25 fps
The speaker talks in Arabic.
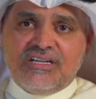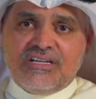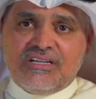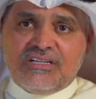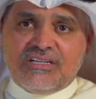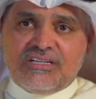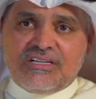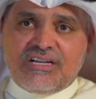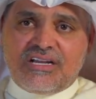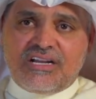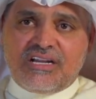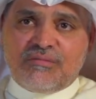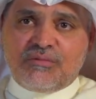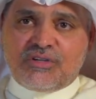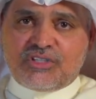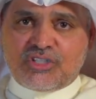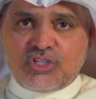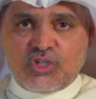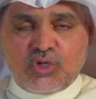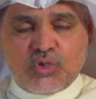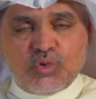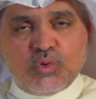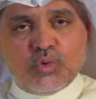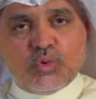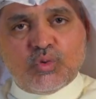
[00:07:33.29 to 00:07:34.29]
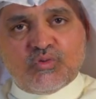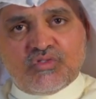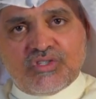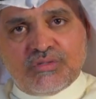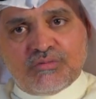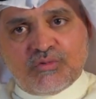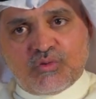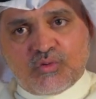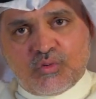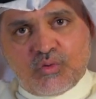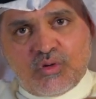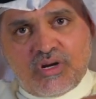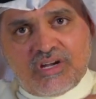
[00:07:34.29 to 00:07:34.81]
آه، الله معطيه هدوء في
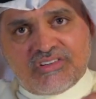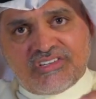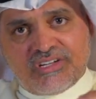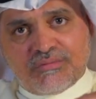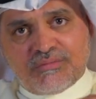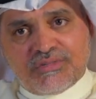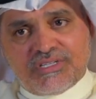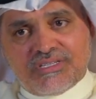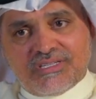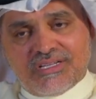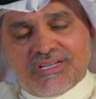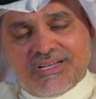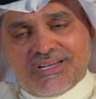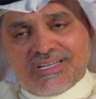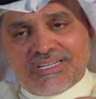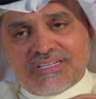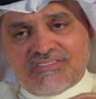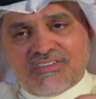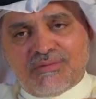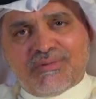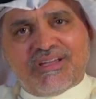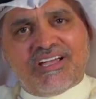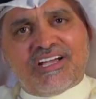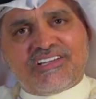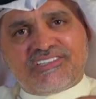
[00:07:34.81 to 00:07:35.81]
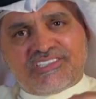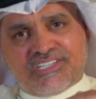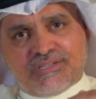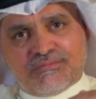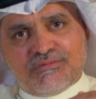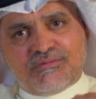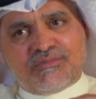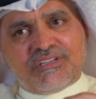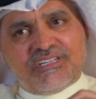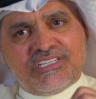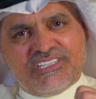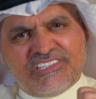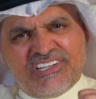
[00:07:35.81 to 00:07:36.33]
موضوع العصبيه هذا فما يعصب
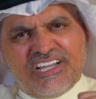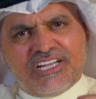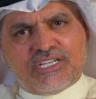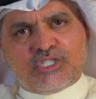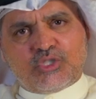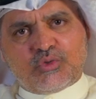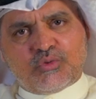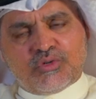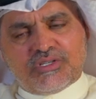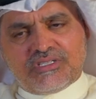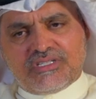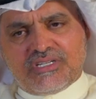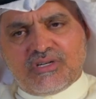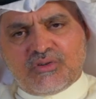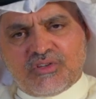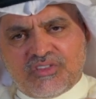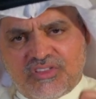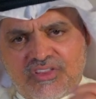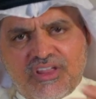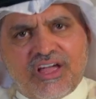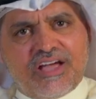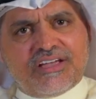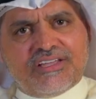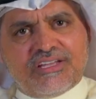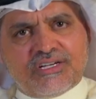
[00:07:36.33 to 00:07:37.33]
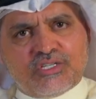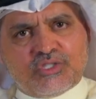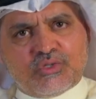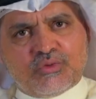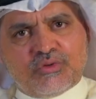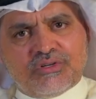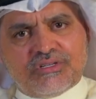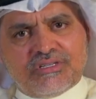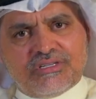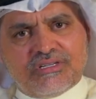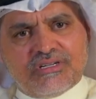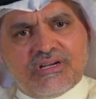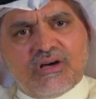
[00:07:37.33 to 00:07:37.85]
يمكن يزعل شويه ويتضايق
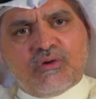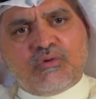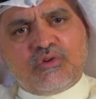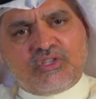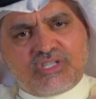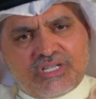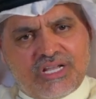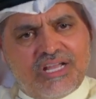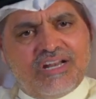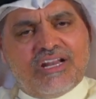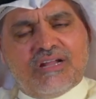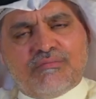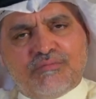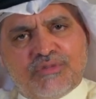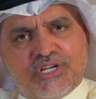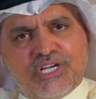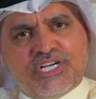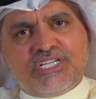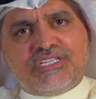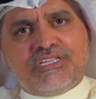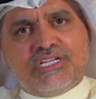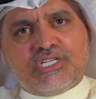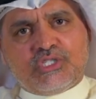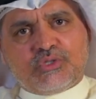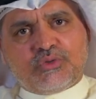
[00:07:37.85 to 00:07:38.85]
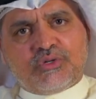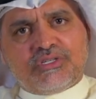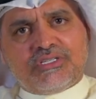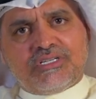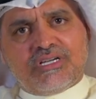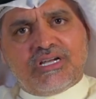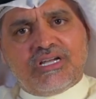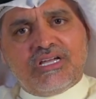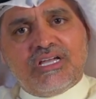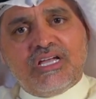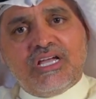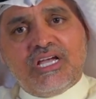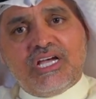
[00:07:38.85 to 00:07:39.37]
شويه ويتكلم بحده
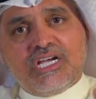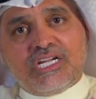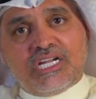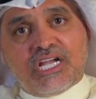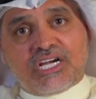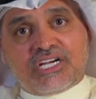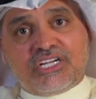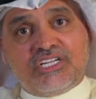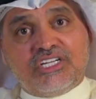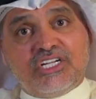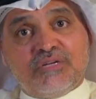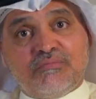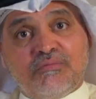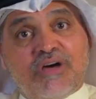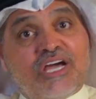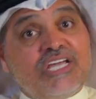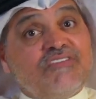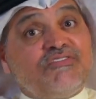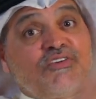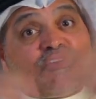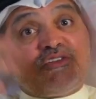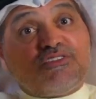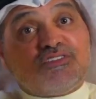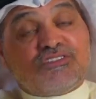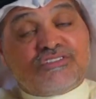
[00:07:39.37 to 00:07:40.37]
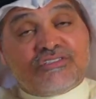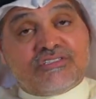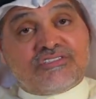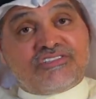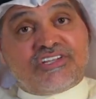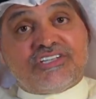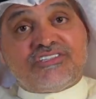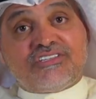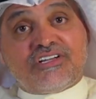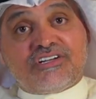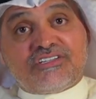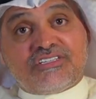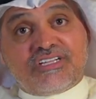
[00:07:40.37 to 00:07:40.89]
شويه لكن ما يفقد
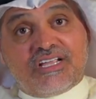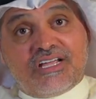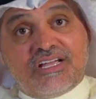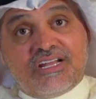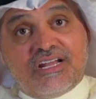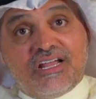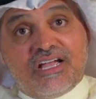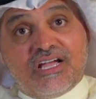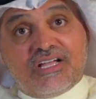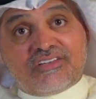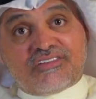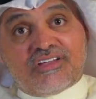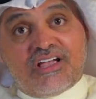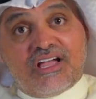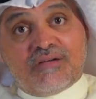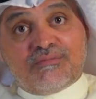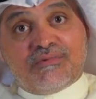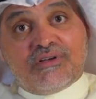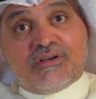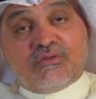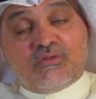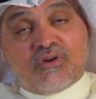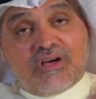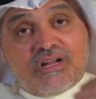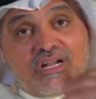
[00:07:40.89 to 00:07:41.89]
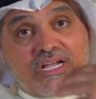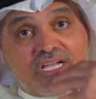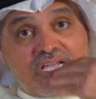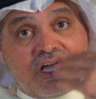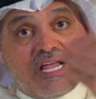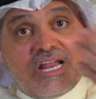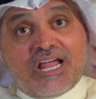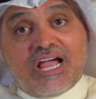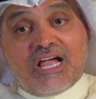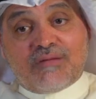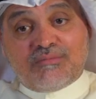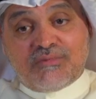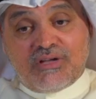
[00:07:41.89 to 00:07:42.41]
سيطرته على اعصابه وعلى
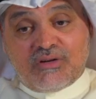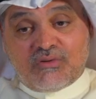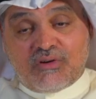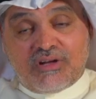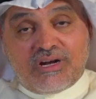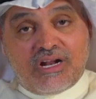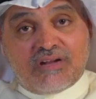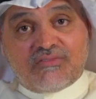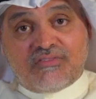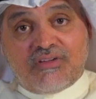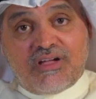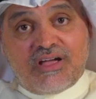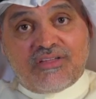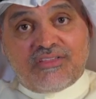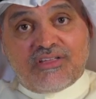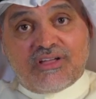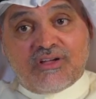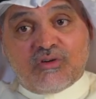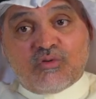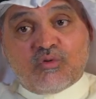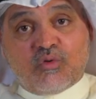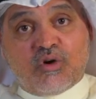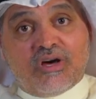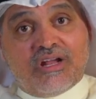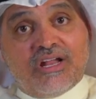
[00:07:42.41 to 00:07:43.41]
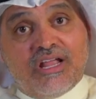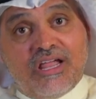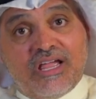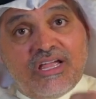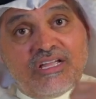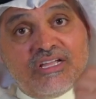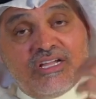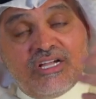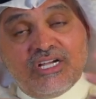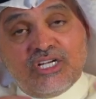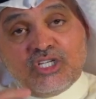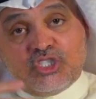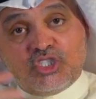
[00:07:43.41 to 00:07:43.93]
كلامه وعلى الفاظه وعلى
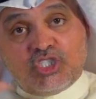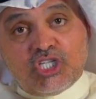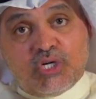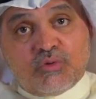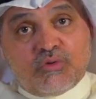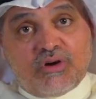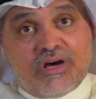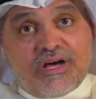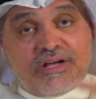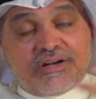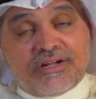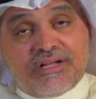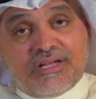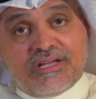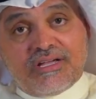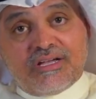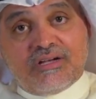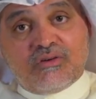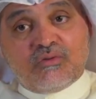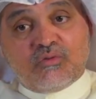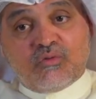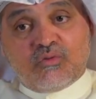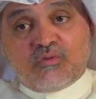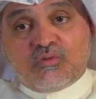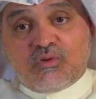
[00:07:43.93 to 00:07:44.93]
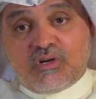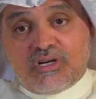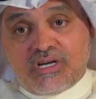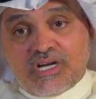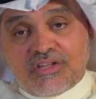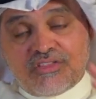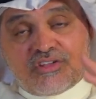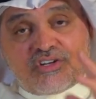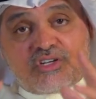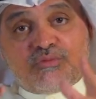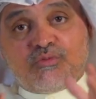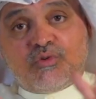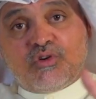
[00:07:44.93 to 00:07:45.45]
جوارحه
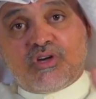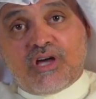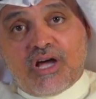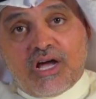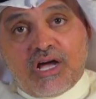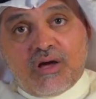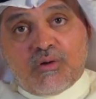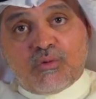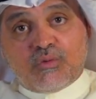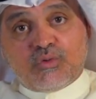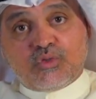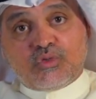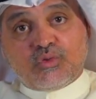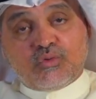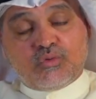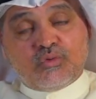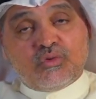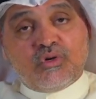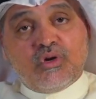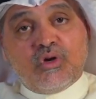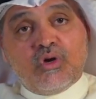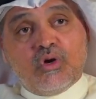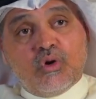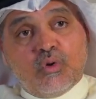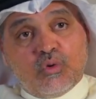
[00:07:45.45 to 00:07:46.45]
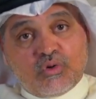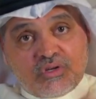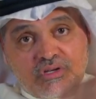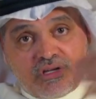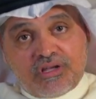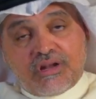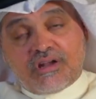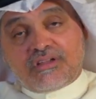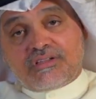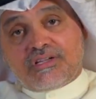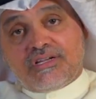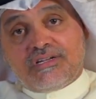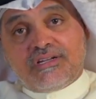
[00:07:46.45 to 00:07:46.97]
ويضرب ويهاوش
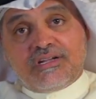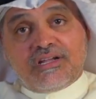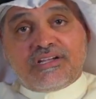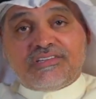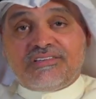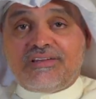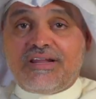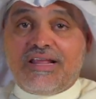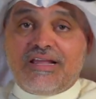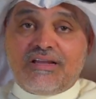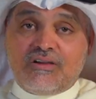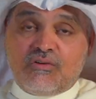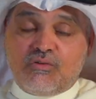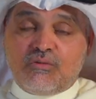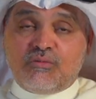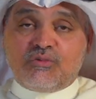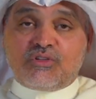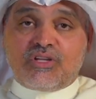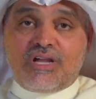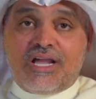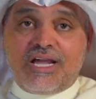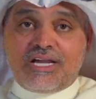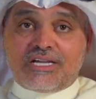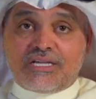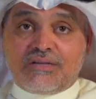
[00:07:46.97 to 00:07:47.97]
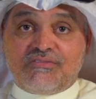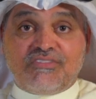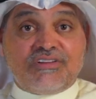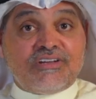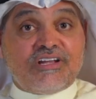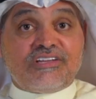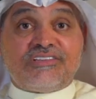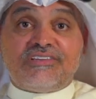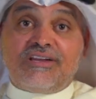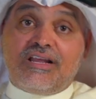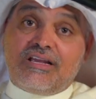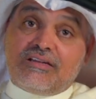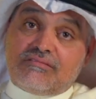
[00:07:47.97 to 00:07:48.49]
ويغلط على الناس لا هو متحكم في
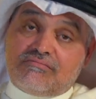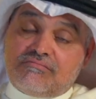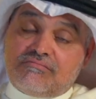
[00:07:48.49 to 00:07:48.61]
ناس لا